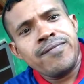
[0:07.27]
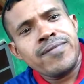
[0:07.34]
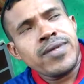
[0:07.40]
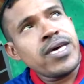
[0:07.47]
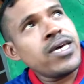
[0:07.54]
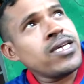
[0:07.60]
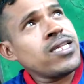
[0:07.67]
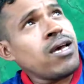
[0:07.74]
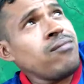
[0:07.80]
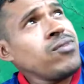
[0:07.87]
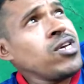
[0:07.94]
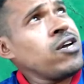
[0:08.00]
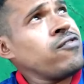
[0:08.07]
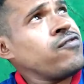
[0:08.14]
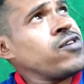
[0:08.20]
é, da
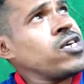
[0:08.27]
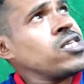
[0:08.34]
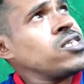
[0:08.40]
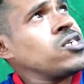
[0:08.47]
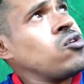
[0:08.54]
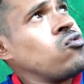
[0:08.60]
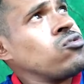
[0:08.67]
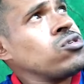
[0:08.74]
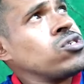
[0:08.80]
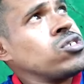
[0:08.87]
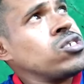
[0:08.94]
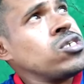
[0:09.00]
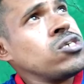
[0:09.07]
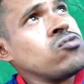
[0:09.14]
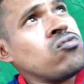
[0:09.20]
minha vida e, eu,
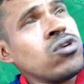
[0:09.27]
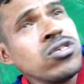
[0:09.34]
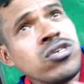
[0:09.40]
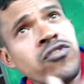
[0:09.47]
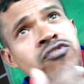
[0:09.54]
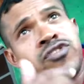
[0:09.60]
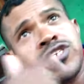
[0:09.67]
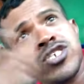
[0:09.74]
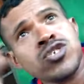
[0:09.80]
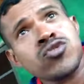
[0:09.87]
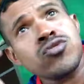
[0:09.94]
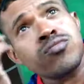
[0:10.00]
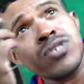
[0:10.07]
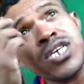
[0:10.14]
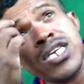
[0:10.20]
e quando eu vim
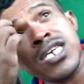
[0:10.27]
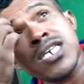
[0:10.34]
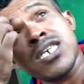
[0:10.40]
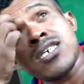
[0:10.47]
descobrir que